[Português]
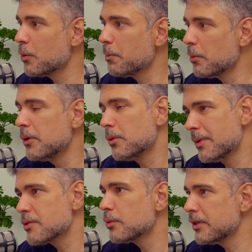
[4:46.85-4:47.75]
o público
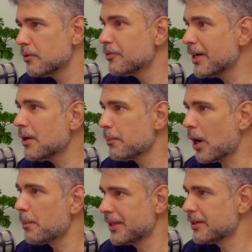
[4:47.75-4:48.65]
masculino vem
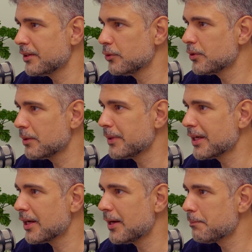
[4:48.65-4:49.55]
aumentando
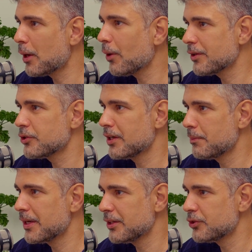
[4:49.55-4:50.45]
também é,
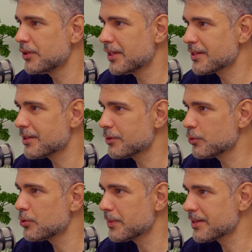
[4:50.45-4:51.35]
paulatinamente nessas
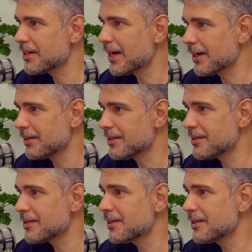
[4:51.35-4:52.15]
últimas décadas. Sim,